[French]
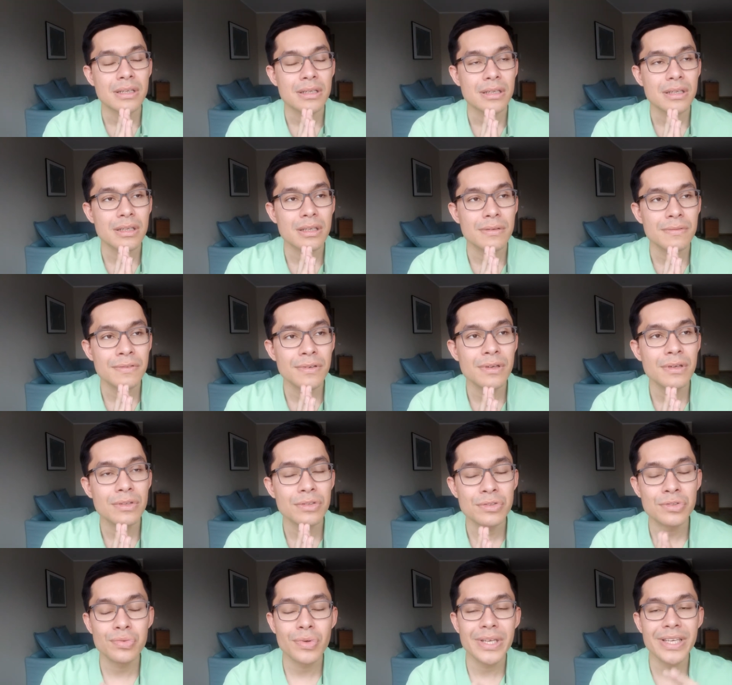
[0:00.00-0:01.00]
euh, veulent
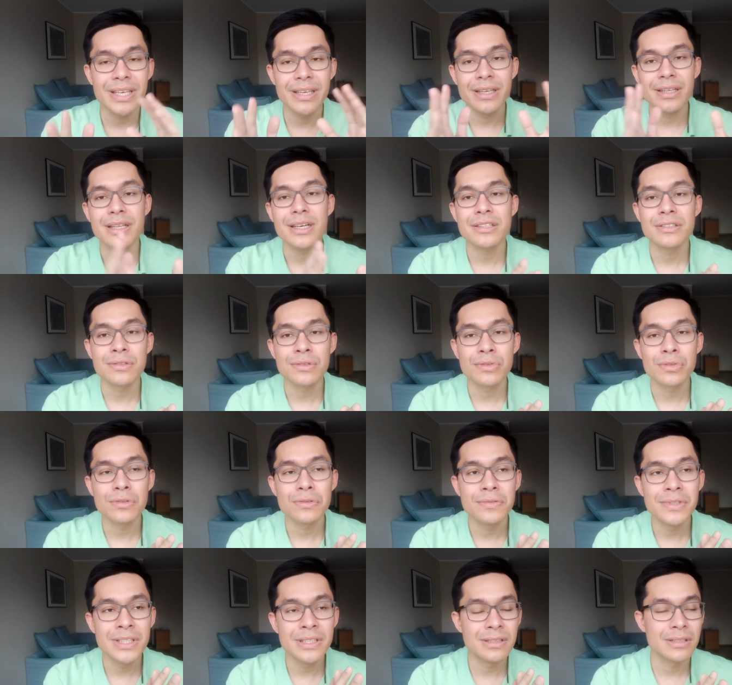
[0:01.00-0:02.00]
soit gagner de l'argent trop
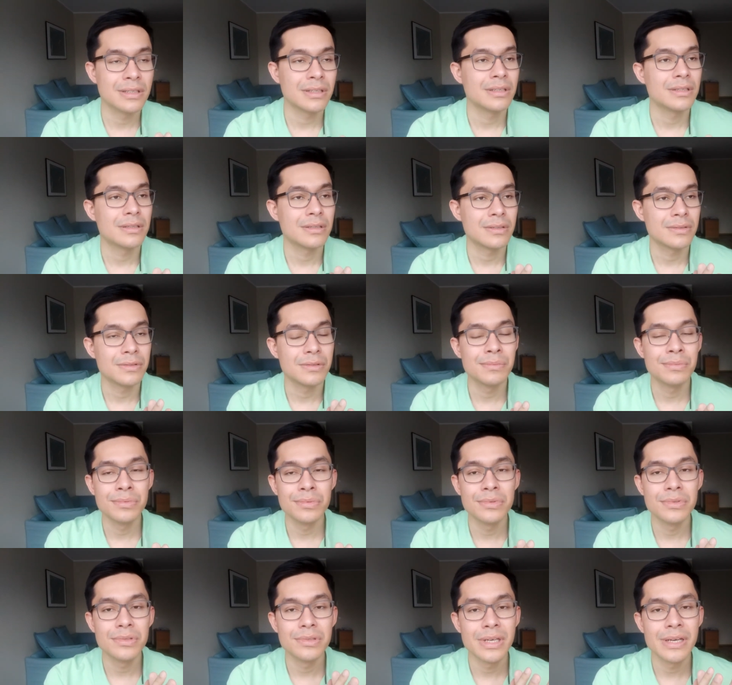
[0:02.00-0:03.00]
vite euh, au
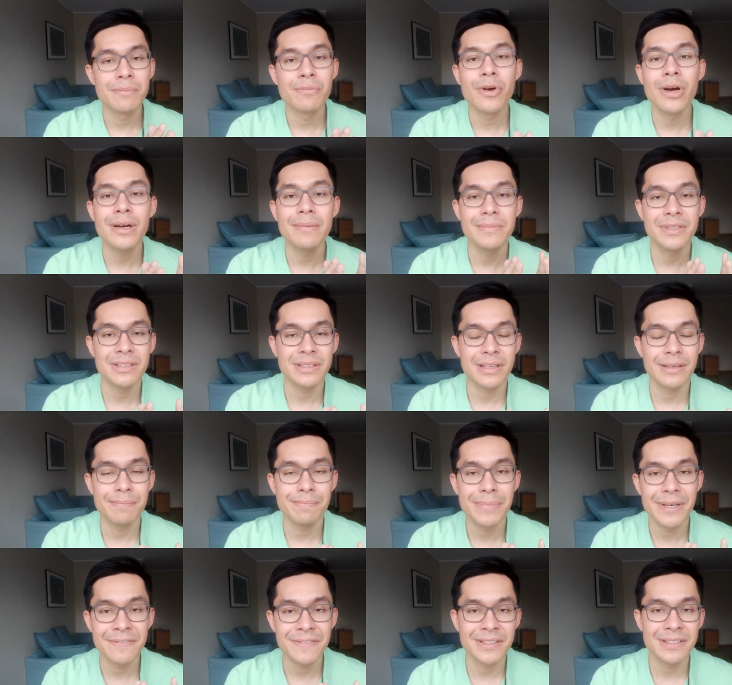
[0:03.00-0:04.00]
bout de un mois, mais ce qui n'est
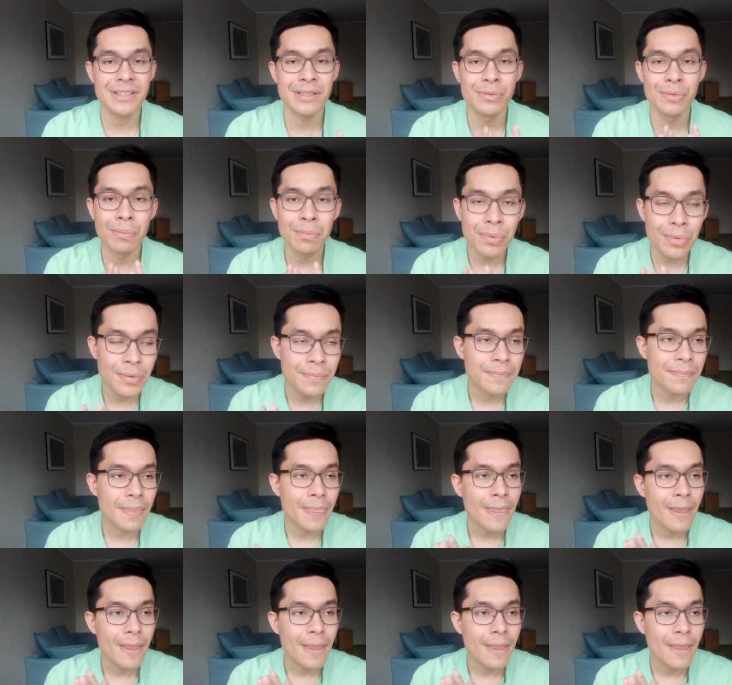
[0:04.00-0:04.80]
pas facile non plus,